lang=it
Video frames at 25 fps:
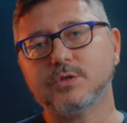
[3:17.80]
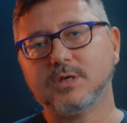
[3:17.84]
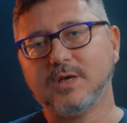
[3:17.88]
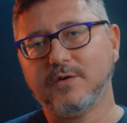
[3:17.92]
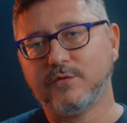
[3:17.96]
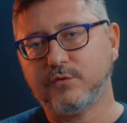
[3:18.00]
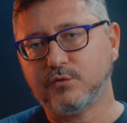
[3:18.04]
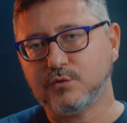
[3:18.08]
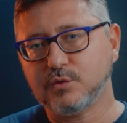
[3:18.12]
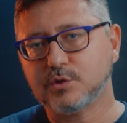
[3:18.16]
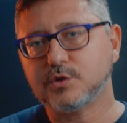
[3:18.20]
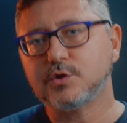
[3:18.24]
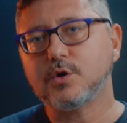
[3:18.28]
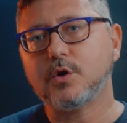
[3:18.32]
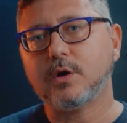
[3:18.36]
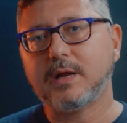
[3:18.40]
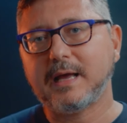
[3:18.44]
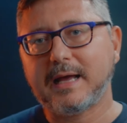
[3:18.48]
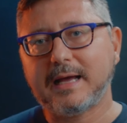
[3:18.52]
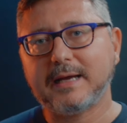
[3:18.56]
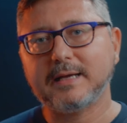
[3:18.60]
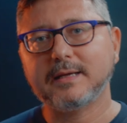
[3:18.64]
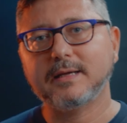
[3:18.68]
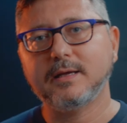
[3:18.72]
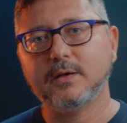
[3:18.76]
che funziona
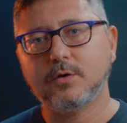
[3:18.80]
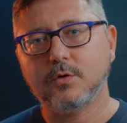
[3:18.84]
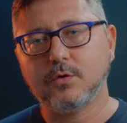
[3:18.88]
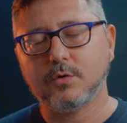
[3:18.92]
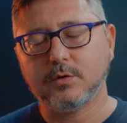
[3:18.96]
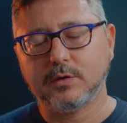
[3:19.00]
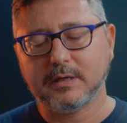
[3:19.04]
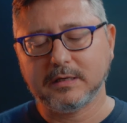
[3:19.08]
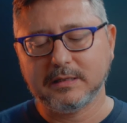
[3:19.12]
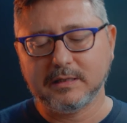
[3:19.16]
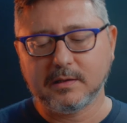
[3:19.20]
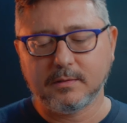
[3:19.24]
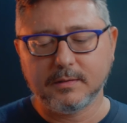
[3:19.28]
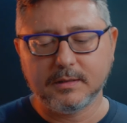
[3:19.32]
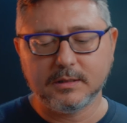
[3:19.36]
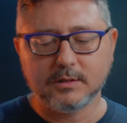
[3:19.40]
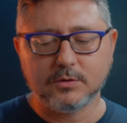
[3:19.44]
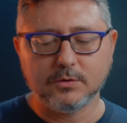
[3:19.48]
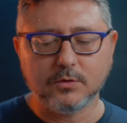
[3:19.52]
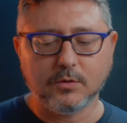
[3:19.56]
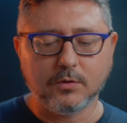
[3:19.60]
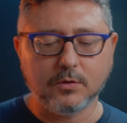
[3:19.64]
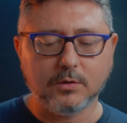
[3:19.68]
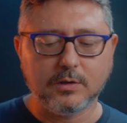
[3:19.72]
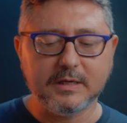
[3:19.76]
anche con
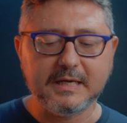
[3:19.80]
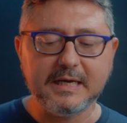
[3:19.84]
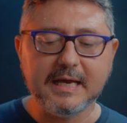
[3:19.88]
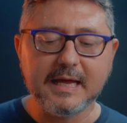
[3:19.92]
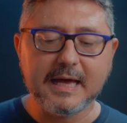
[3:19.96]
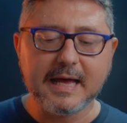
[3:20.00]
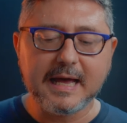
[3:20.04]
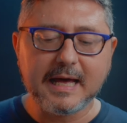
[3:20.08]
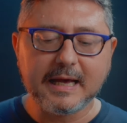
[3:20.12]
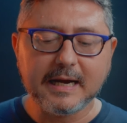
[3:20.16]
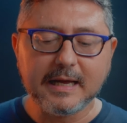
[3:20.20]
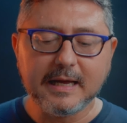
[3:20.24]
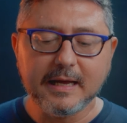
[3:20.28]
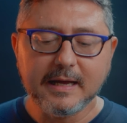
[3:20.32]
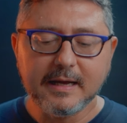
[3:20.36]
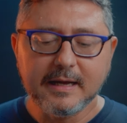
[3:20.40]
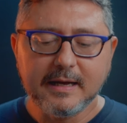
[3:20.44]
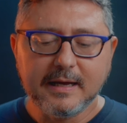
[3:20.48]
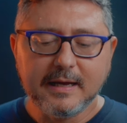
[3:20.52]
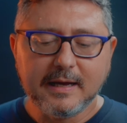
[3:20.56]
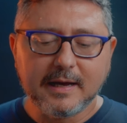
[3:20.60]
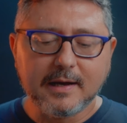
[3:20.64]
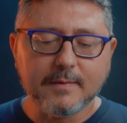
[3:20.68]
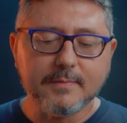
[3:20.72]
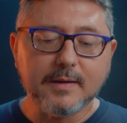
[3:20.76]
andamento lineare,
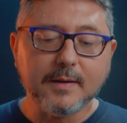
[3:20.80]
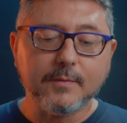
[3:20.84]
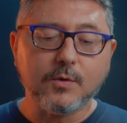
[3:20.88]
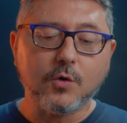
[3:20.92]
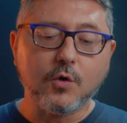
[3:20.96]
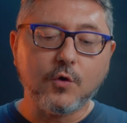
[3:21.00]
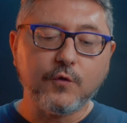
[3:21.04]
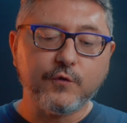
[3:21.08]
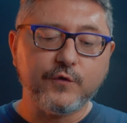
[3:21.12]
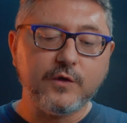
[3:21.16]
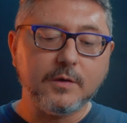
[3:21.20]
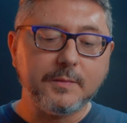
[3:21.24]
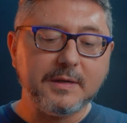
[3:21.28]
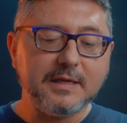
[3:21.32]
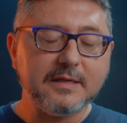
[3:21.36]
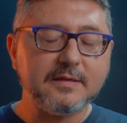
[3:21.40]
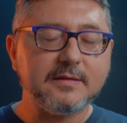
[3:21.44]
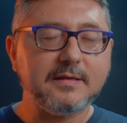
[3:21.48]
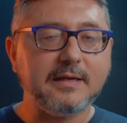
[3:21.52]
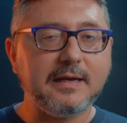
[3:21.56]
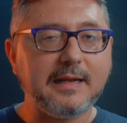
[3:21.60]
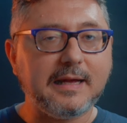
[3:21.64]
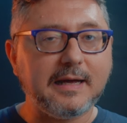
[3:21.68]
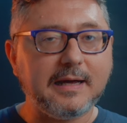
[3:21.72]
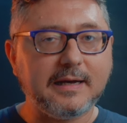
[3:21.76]
abbiamo
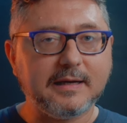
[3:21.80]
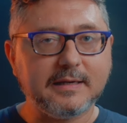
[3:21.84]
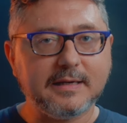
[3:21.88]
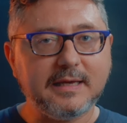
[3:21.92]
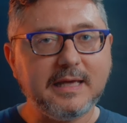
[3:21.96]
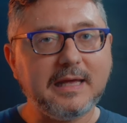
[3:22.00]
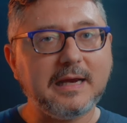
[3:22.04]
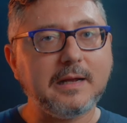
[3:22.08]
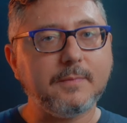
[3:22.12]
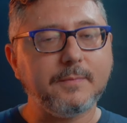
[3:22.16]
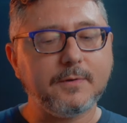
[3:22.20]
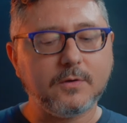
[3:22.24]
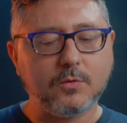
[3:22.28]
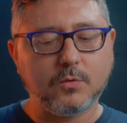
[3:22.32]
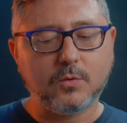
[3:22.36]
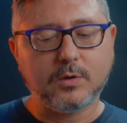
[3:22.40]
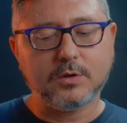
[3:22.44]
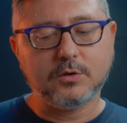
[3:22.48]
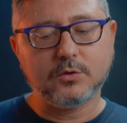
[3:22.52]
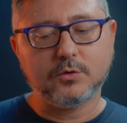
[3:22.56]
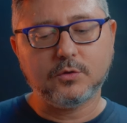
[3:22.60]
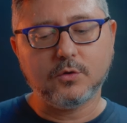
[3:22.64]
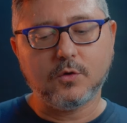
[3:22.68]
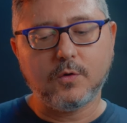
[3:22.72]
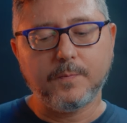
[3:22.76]
ovviamente la ghiera per
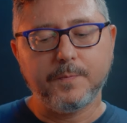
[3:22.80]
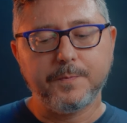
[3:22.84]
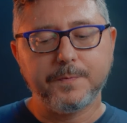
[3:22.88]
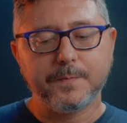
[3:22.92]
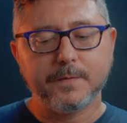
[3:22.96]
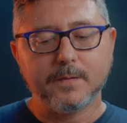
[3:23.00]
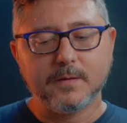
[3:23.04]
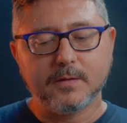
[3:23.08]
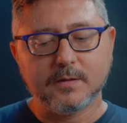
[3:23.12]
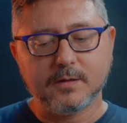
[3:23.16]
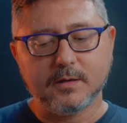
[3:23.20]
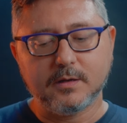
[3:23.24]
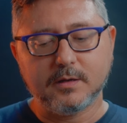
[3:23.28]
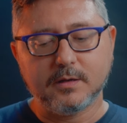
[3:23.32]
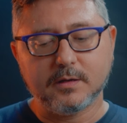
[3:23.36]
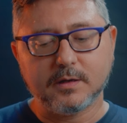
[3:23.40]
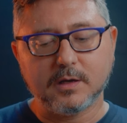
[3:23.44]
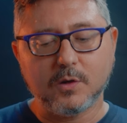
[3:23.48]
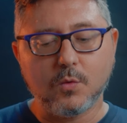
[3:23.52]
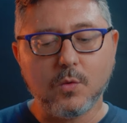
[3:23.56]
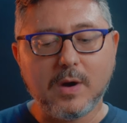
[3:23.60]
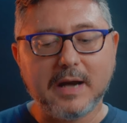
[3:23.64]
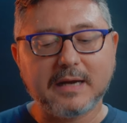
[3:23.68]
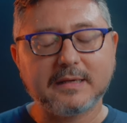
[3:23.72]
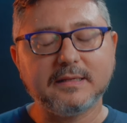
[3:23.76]
quanto riguarda eh,
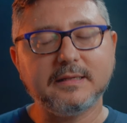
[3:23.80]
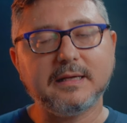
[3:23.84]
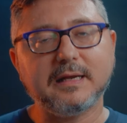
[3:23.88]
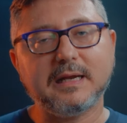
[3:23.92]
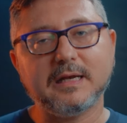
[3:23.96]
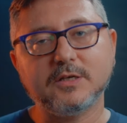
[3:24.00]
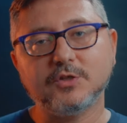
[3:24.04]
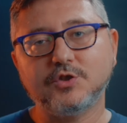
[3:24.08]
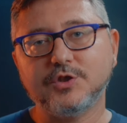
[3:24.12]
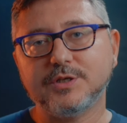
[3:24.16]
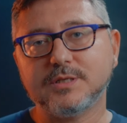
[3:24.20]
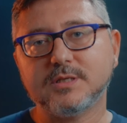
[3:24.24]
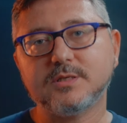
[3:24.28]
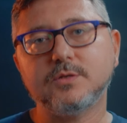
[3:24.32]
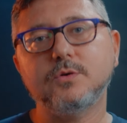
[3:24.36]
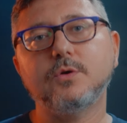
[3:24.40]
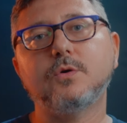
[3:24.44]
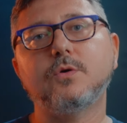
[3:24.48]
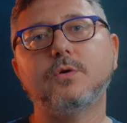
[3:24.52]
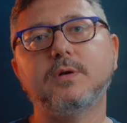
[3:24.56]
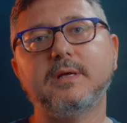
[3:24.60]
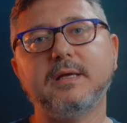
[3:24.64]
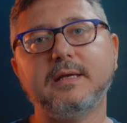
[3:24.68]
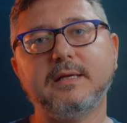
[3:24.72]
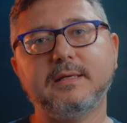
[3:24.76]
riguarda la
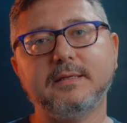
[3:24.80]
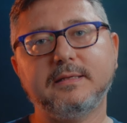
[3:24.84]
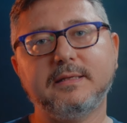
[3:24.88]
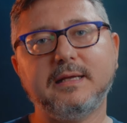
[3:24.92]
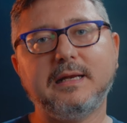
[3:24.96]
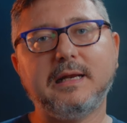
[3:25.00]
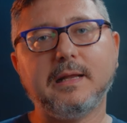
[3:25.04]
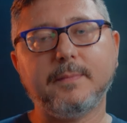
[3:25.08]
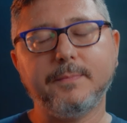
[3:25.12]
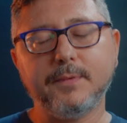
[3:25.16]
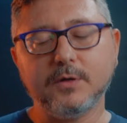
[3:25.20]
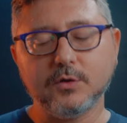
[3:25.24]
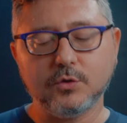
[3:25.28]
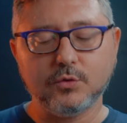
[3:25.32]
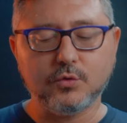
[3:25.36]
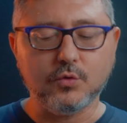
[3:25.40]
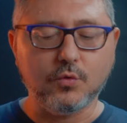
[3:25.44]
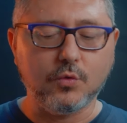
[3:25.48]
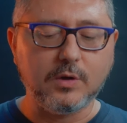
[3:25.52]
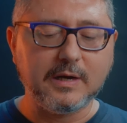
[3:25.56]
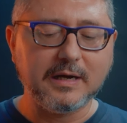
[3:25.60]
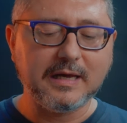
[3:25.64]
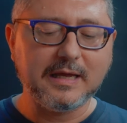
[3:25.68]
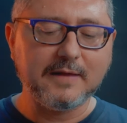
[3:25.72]
gestione dell'apertura